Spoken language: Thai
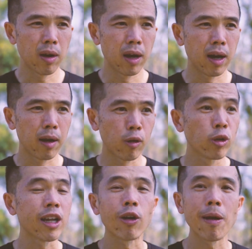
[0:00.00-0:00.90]
ออคุณ
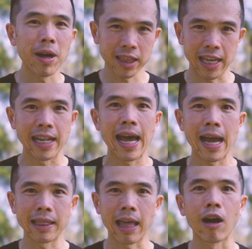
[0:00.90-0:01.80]
ใส่รองเท้าปกติก็ได้
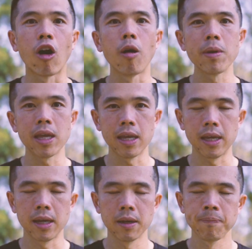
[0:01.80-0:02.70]
แต่ขอมี
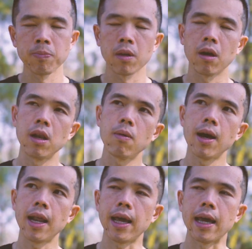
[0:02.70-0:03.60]
เขาเรียก
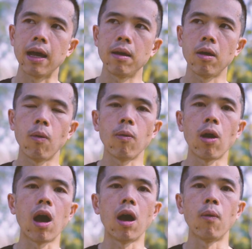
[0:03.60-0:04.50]
ว่าอะไรอ่ะ
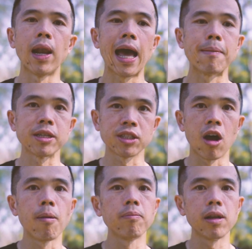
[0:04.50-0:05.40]
เวลามาซ้
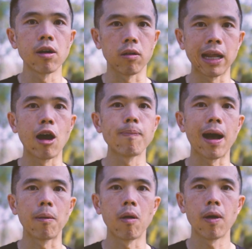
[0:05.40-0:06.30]
อมเรื่องของเท้าเป
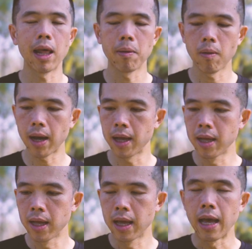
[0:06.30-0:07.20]
ล่า เพราะว่าอะไรเพราะว่า
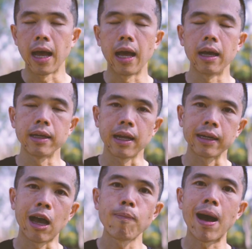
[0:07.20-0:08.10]
อย่าง
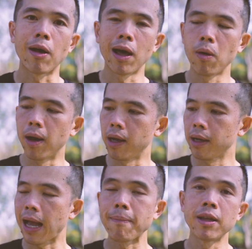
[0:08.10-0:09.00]
เท้าเปล่าเราอ่ะ
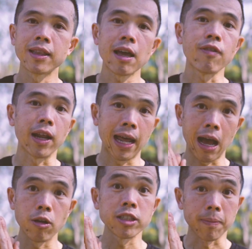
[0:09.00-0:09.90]
กล้ามเนื้อใต้ฝ่าเท้า
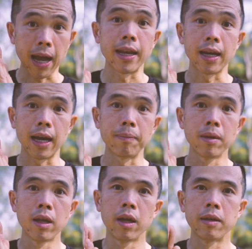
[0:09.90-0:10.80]
สำคัญนะครับ
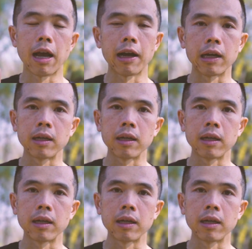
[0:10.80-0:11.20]
อย่าง